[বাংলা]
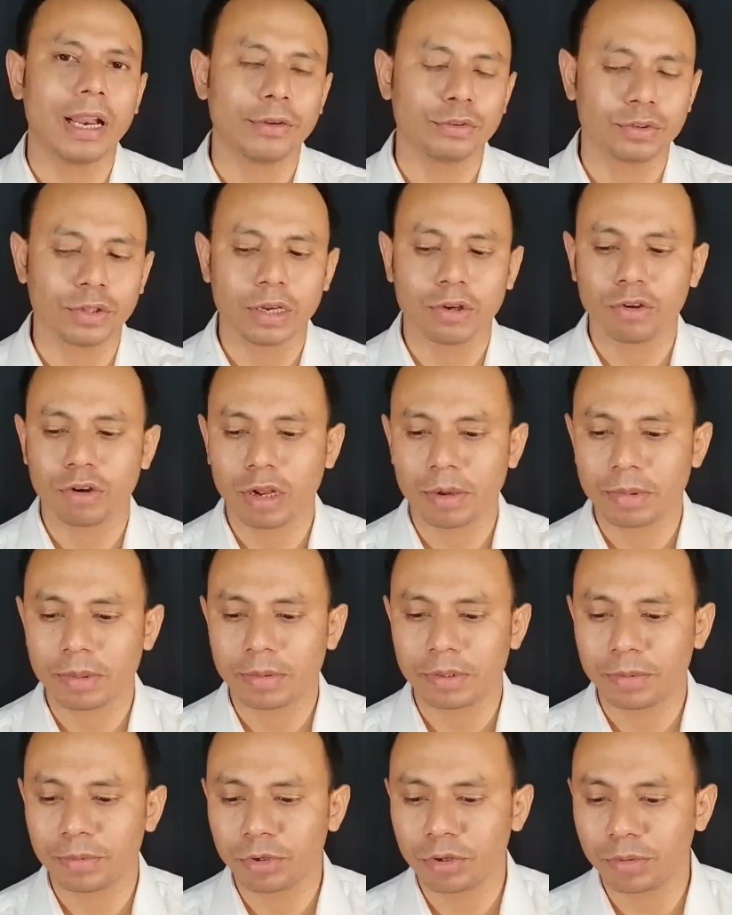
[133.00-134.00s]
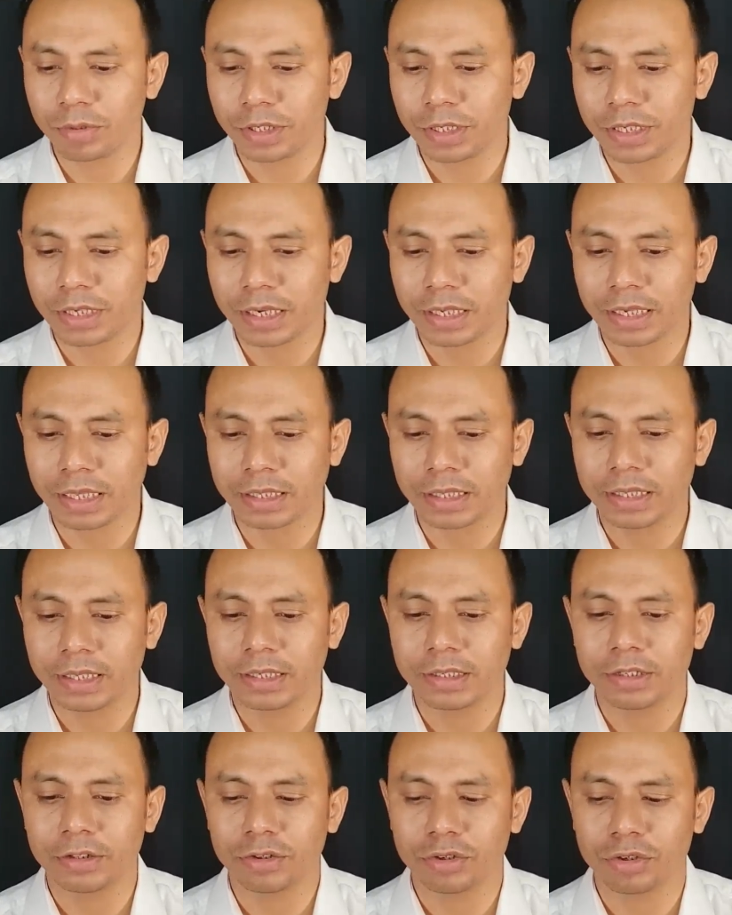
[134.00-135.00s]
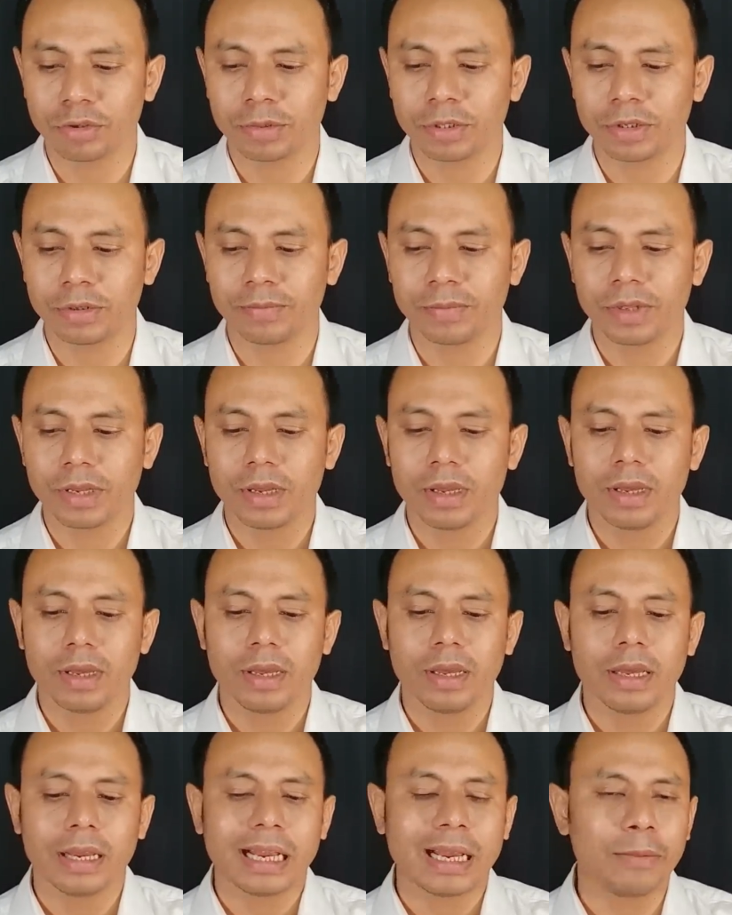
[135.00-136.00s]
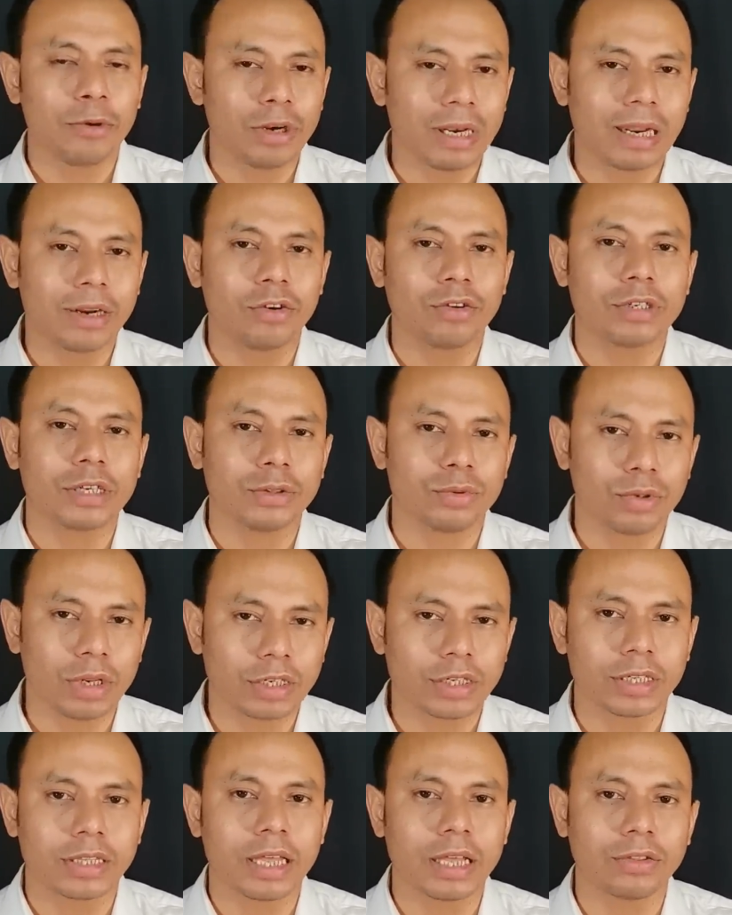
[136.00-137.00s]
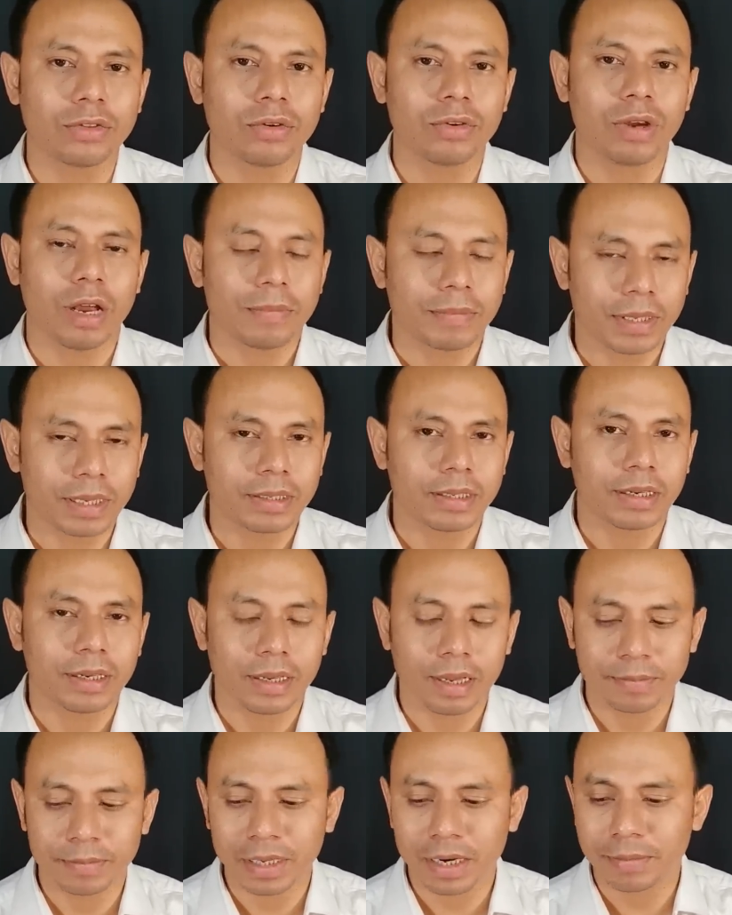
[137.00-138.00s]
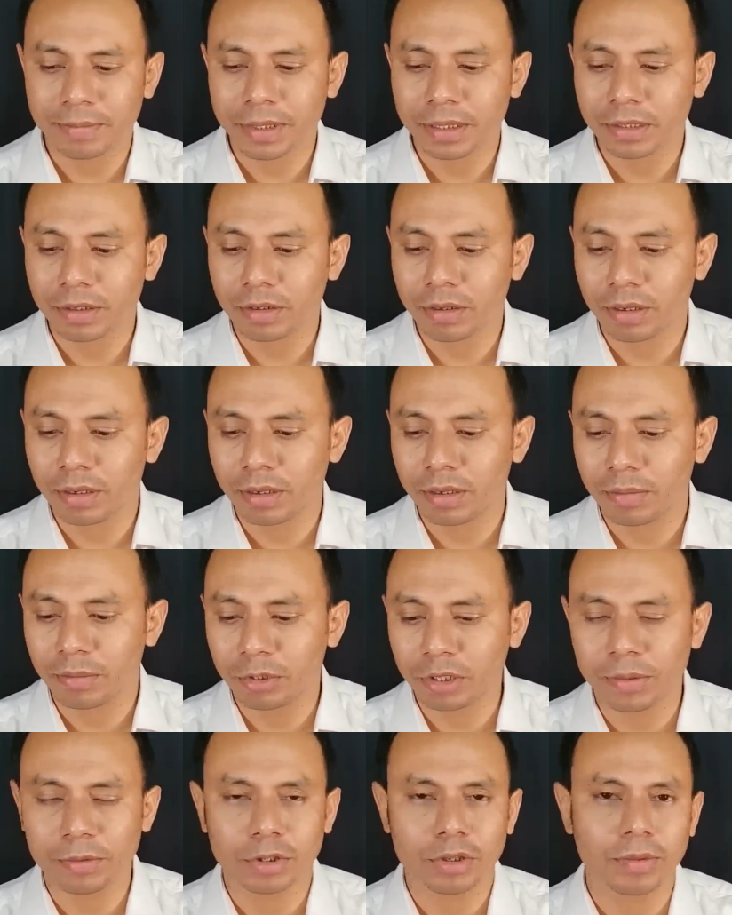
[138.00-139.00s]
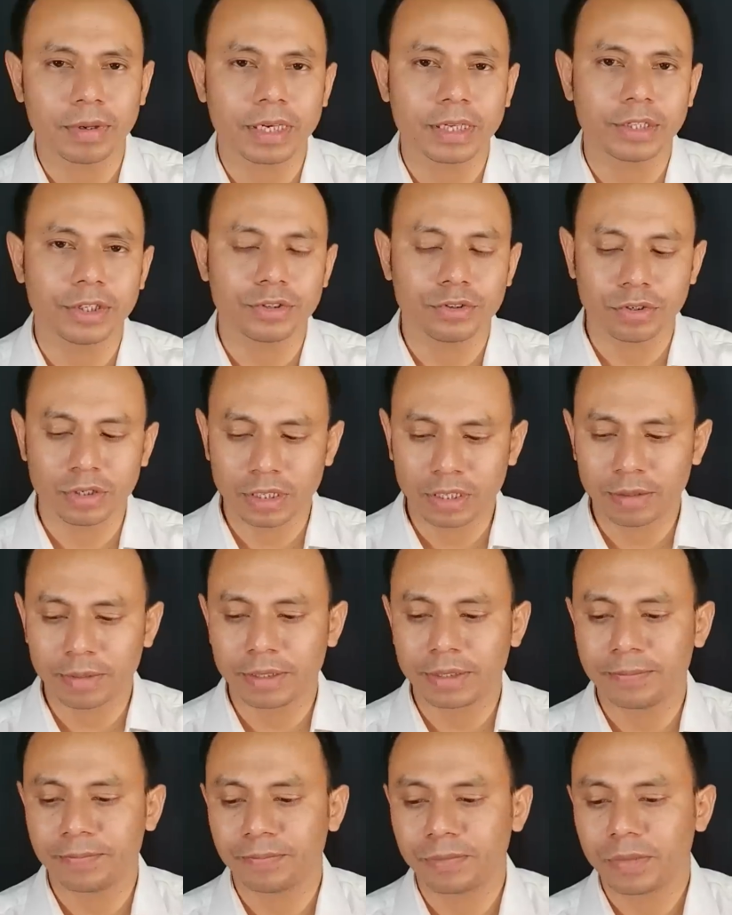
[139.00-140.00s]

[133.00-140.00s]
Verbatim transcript: আলোচনা করা হবে বলে মুখ্যমন্ত্রী সেটা জানিয়ে দিয়েছেন দশবিন্দু কেমন লাগলো সেই দুটা সিদ্ধান্ত আপনাদের আপনারা আপনাদের মতামত কমেন্টে নিশ্চয়ই জানাবেন